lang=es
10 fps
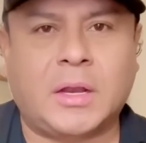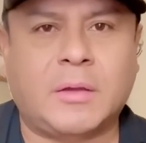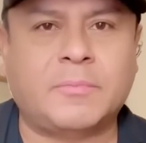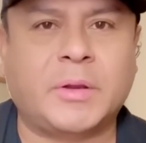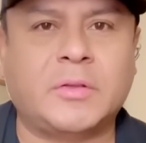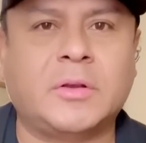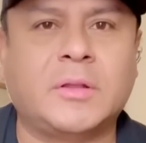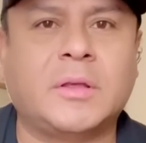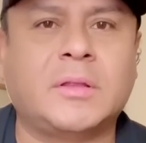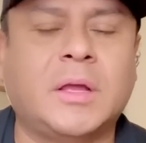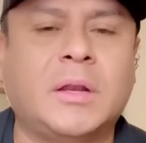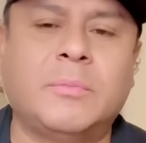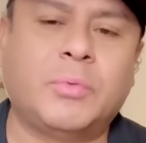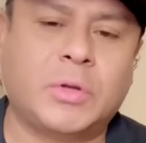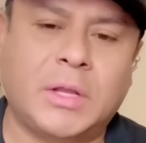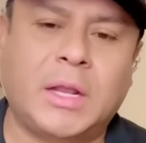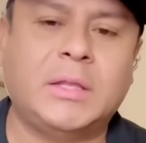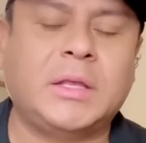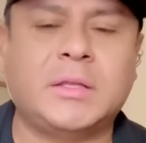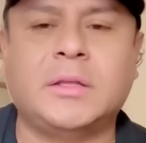las personas que están por
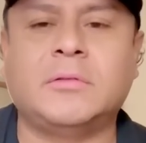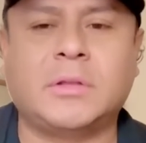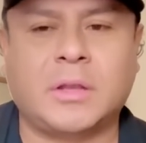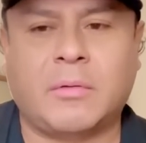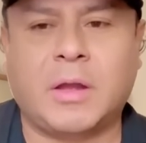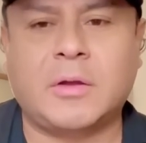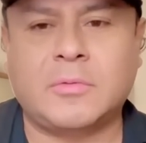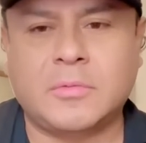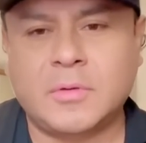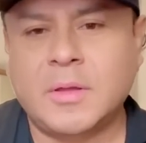delante haciendo el trabajo.